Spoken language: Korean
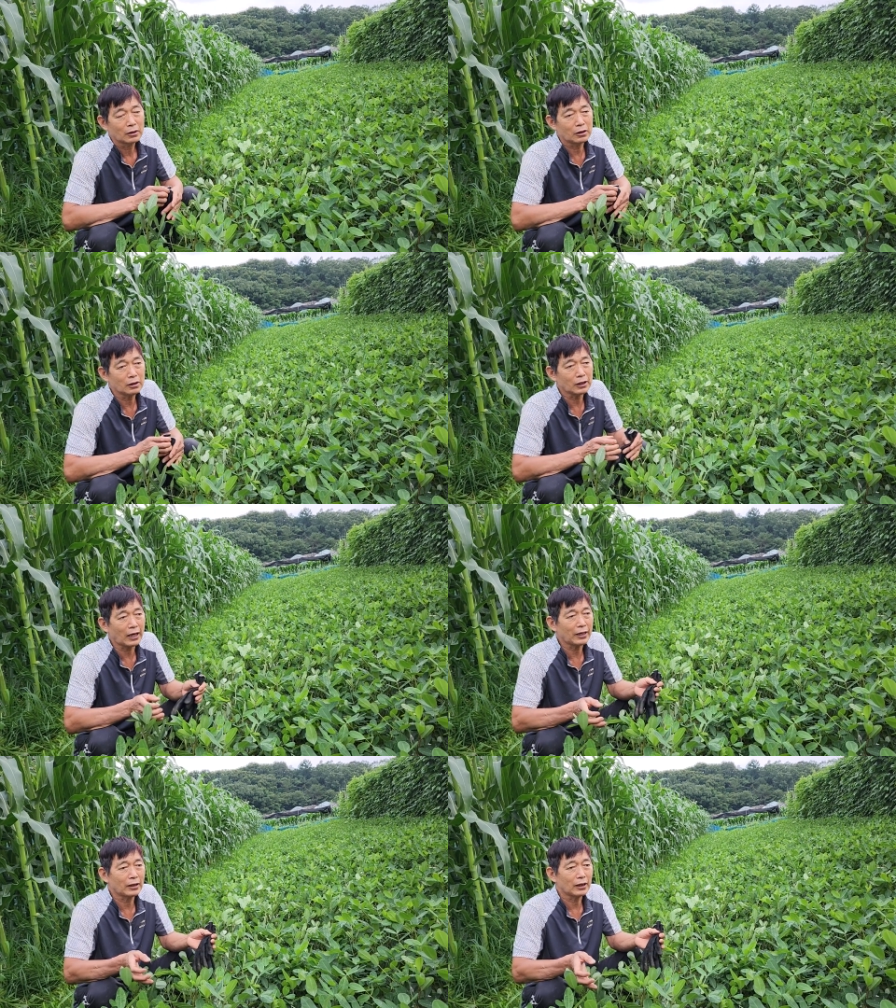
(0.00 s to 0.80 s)
큰
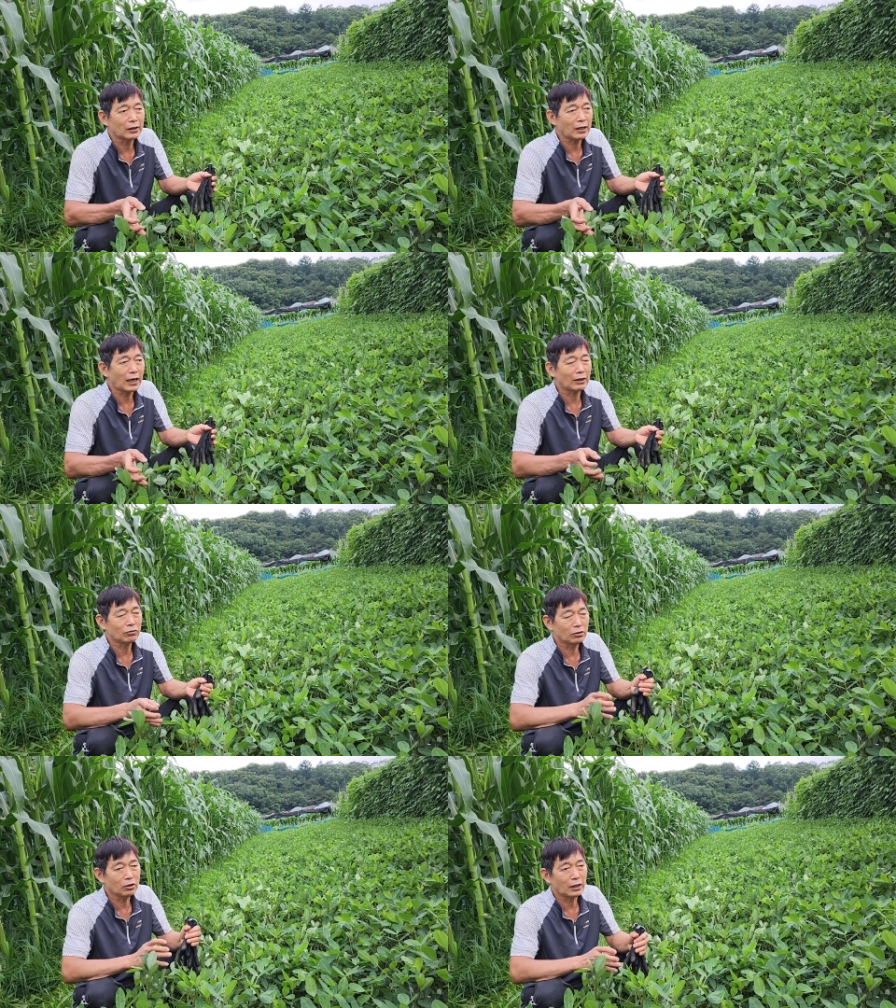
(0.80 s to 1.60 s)
다라에다
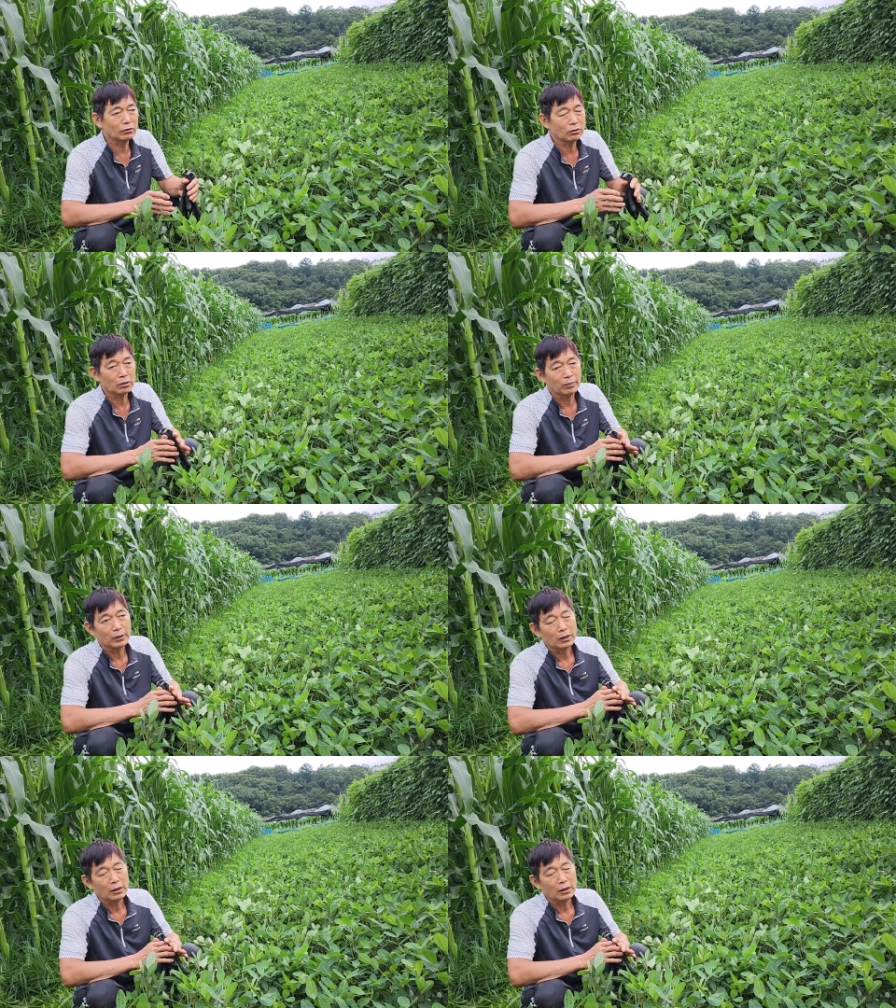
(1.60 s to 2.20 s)
따가지고 넣어가지고